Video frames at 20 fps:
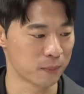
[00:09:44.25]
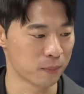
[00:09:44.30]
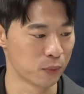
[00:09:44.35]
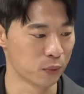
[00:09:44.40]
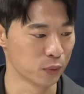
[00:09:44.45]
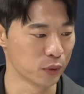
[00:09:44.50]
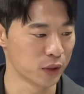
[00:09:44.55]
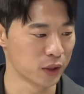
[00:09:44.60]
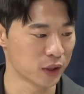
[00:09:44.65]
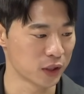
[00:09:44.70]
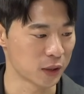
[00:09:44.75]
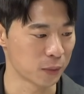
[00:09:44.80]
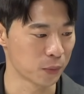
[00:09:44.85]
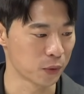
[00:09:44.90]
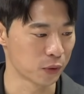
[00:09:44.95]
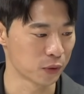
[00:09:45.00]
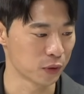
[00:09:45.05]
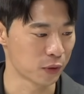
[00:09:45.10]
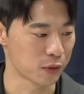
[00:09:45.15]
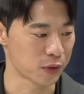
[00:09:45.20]
본인이
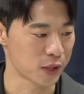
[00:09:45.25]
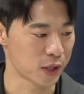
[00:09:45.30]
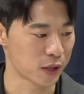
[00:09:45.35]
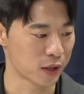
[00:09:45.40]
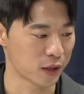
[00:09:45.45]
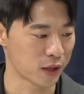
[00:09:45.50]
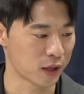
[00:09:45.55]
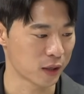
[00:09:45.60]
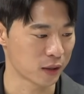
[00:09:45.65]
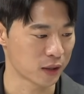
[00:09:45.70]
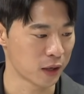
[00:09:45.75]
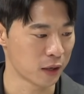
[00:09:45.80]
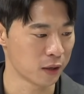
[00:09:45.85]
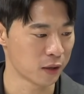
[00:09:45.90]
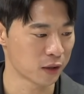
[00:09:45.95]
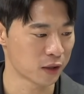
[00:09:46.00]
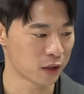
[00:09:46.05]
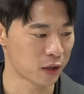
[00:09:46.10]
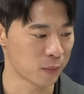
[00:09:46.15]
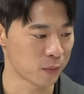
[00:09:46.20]
김건희 여사에게
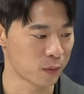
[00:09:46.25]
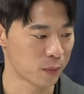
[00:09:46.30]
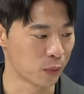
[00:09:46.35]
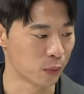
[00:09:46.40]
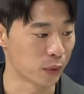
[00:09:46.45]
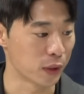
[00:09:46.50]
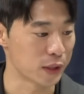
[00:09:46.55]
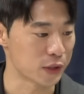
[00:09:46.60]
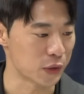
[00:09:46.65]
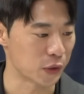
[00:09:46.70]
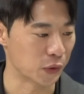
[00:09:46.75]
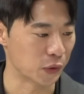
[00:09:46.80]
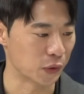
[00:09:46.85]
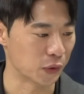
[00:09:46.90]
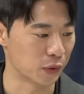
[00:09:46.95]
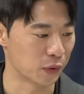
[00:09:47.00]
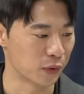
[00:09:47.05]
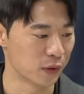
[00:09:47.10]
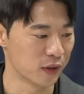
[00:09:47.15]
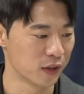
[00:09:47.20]
텔레그램을
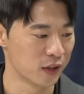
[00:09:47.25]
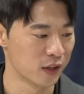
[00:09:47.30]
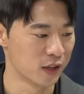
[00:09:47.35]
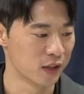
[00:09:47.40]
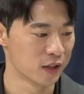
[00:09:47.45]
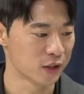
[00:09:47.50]
보내서 네.